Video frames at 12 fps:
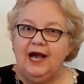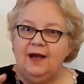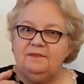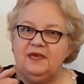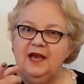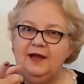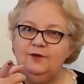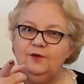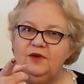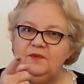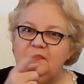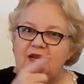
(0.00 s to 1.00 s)
happy
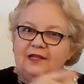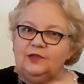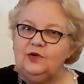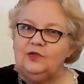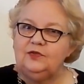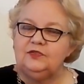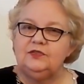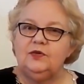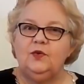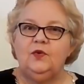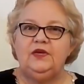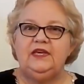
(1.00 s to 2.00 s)
Halloween para todos.
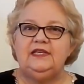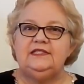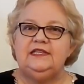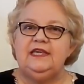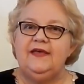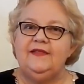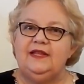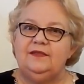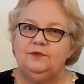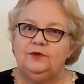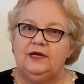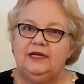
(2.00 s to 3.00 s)
Hoy es Día de
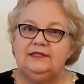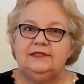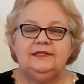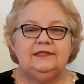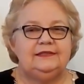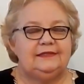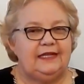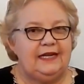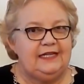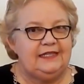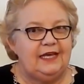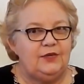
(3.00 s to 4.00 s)
las Brujas,
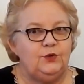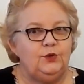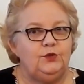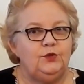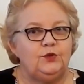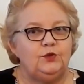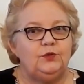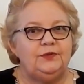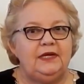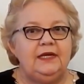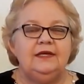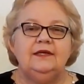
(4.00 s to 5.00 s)
31 de
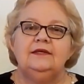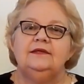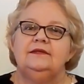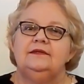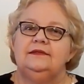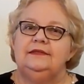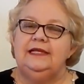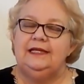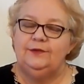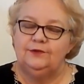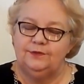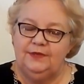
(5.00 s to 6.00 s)
octubre
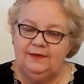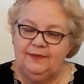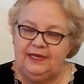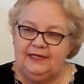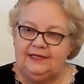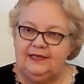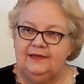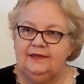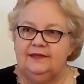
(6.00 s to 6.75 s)
del 2020.